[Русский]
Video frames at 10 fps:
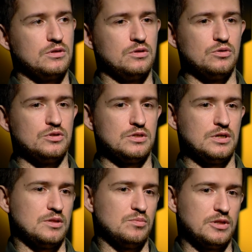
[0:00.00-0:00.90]
То есть
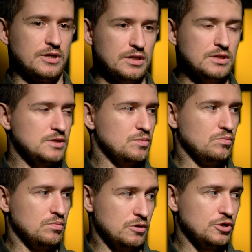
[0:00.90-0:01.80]
это была редкость.
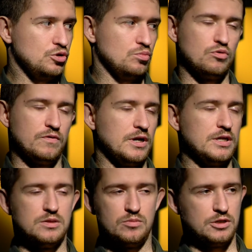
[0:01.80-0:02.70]
Был еще буквально
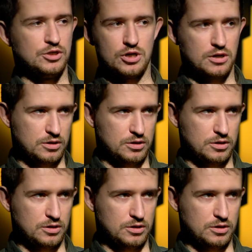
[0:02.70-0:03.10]
один мальчишка,